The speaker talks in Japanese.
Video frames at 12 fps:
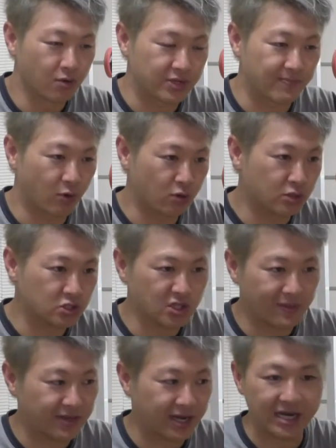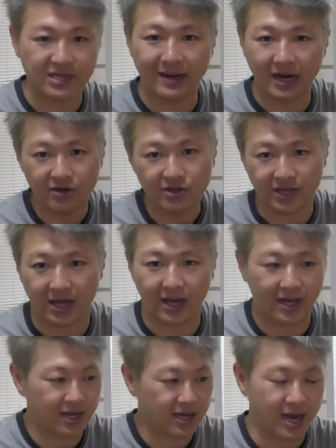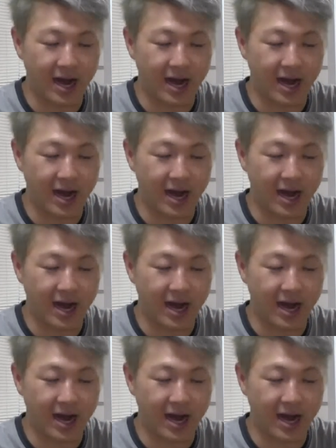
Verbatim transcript: で、ボックスの真ん中に丸いね、